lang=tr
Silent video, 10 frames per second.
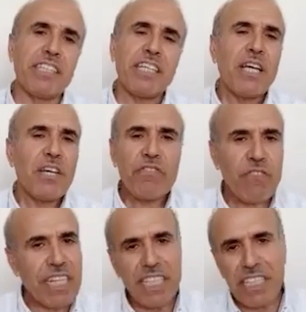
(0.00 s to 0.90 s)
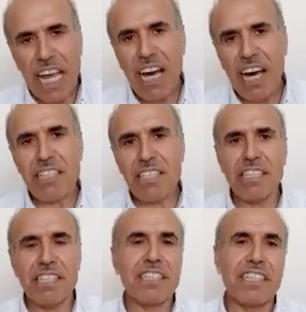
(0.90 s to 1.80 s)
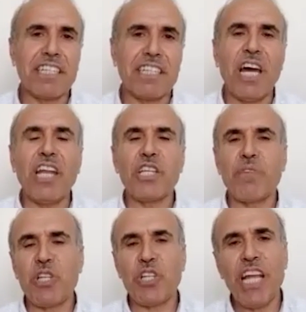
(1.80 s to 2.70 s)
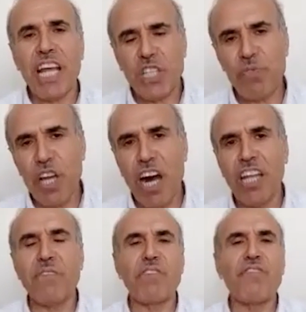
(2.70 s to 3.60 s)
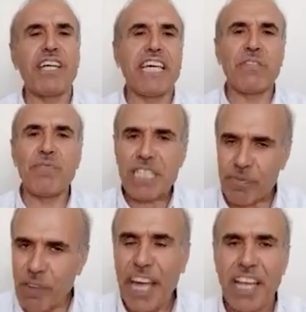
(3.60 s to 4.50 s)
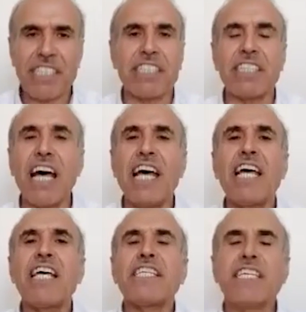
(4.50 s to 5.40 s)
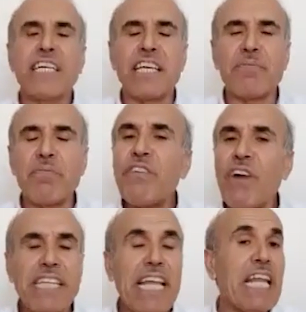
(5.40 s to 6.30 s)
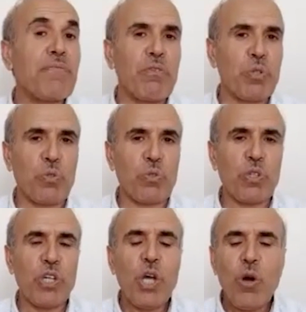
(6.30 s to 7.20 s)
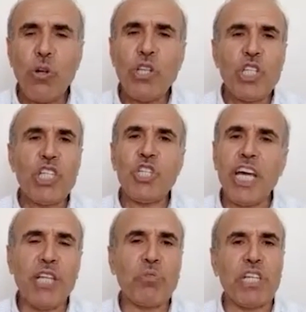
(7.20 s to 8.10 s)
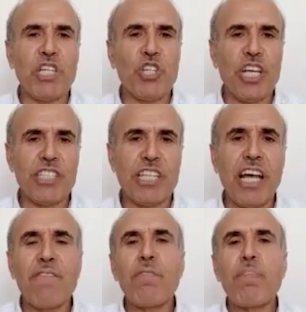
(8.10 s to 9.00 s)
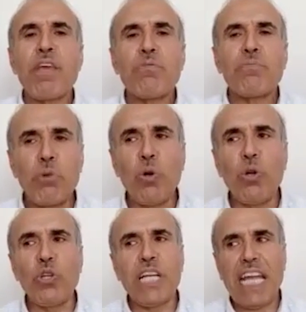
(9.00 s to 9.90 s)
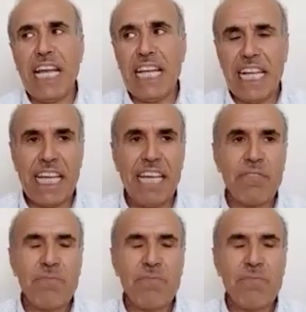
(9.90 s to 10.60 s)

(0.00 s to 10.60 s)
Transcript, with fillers: Ferdin dehası e, yalnız başına hiçbir anlam ifade etmez manasında e, ifadeleri mevcuttur. Onun için İşaretül İcaz'da bu konuyla ilgili